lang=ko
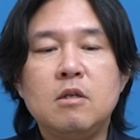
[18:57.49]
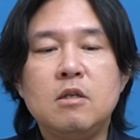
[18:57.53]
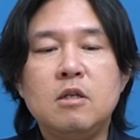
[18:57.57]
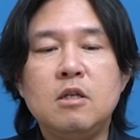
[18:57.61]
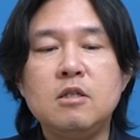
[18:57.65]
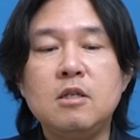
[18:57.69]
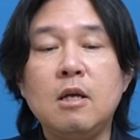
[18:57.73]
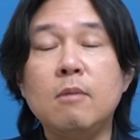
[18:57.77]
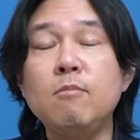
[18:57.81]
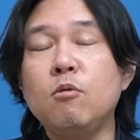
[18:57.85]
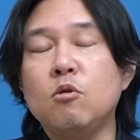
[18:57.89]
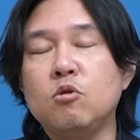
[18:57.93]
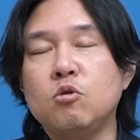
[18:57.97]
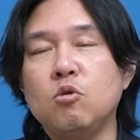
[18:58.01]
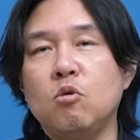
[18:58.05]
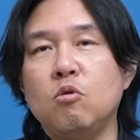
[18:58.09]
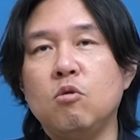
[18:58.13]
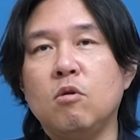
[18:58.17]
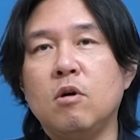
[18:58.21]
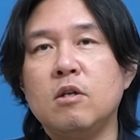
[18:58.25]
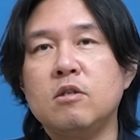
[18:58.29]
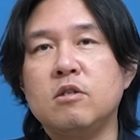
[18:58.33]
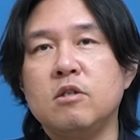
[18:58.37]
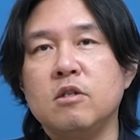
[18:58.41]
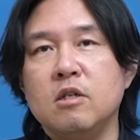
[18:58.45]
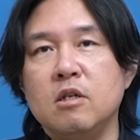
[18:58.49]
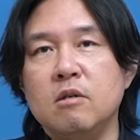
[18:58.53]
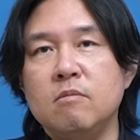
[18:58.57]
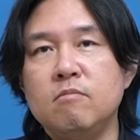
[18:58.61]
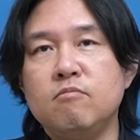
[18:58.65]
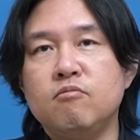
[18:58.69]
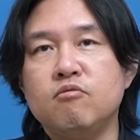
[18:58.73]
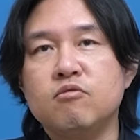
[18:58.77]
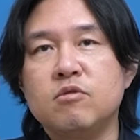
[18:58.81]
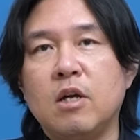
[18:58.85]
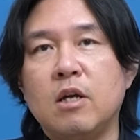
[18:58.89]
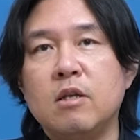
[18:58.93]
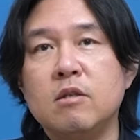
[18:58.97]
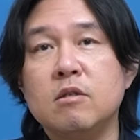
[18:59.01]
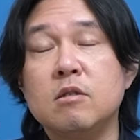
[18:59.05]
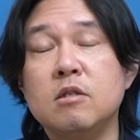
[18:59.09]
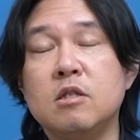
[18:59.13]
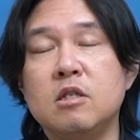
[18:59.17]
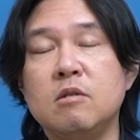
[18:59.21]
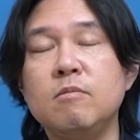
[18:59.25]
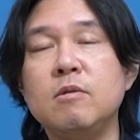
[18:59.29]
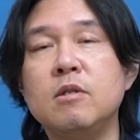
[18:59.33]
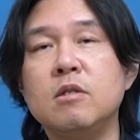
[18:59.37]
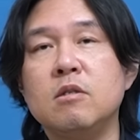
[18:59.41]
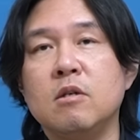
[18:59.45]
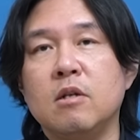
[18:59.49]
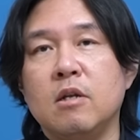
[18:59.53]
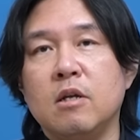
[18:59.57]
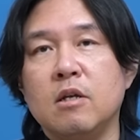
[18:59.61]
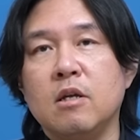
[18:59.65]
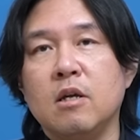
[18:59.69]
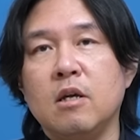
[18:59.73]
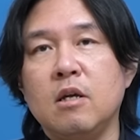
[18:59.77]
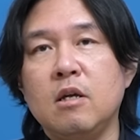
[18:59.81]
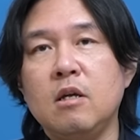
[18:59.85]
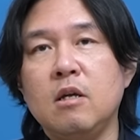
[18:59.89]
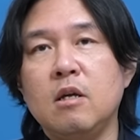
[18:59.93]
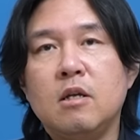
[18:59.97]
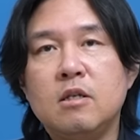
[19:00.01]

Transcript: 이 삼복도로가 지금 부산 시민들에게